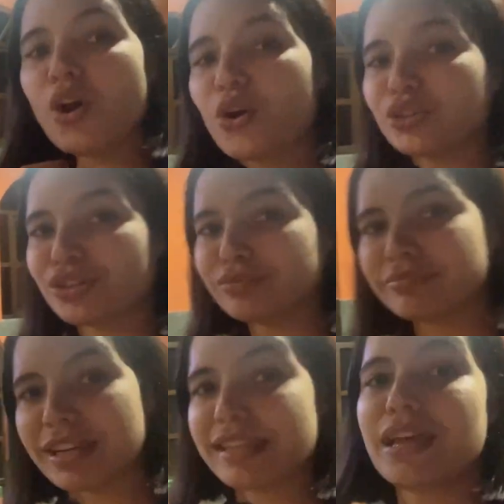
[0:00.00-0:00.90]
es otro
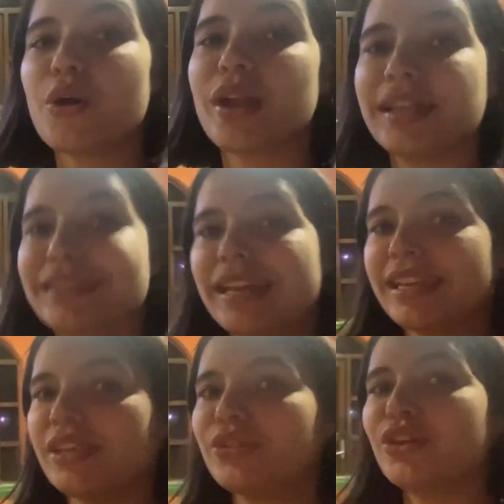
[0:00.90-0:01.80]
restaurante
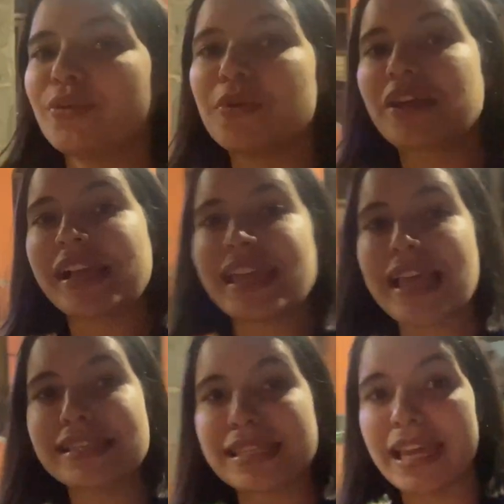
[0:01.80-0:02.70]
aquí donde yo vivo que
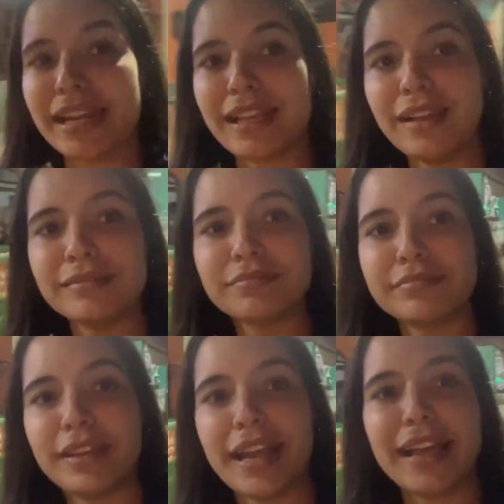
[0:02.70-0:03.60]
queda cerca,
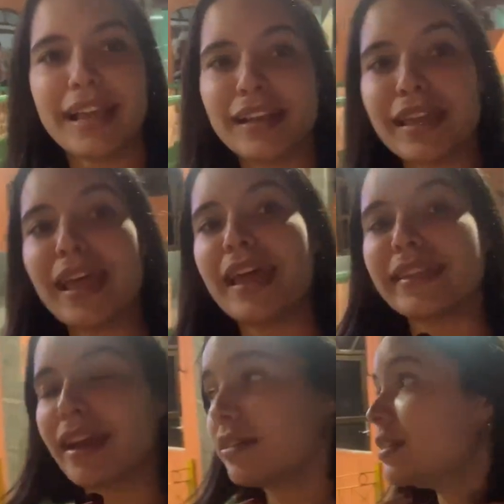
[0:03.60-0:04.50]
era aquel que hay
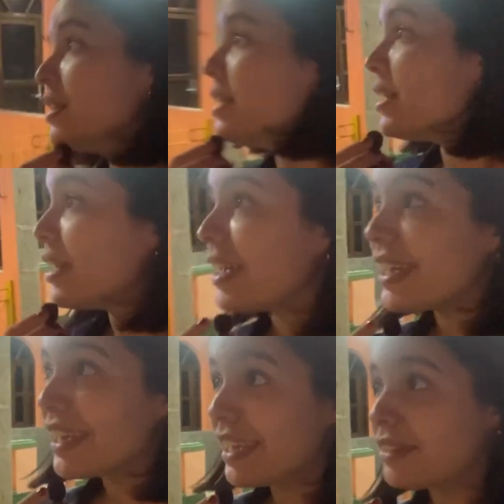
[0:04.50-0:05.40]
atrás.
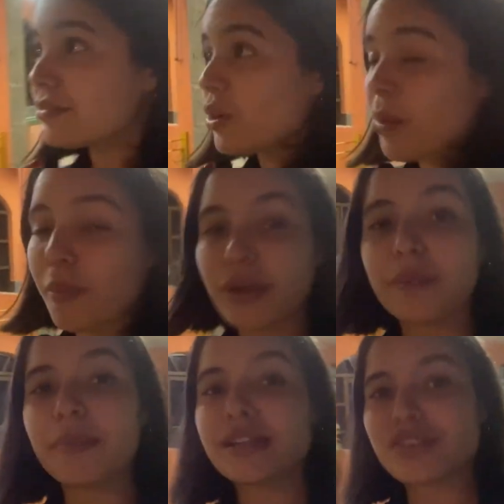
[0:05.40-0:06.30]
Y como
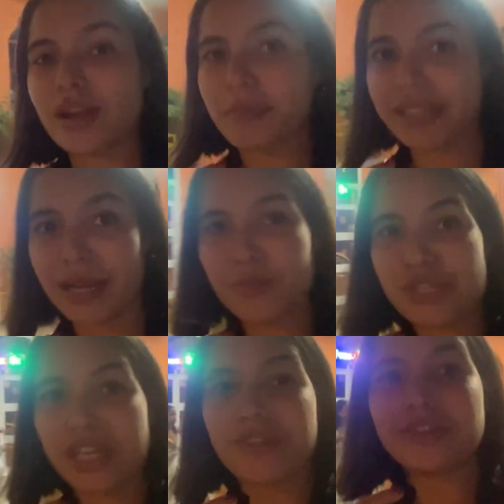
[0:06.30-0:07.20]
pueden ver, solamente le
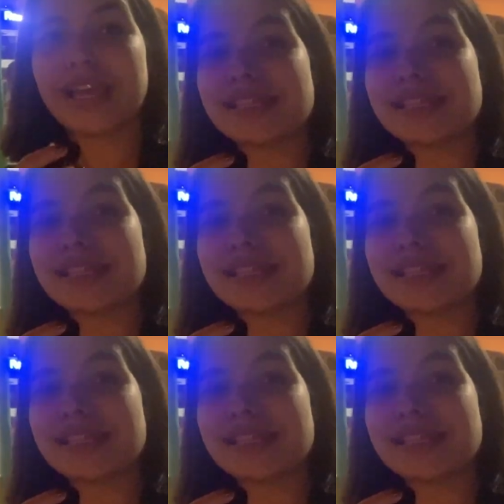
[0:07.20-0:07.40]
pusieron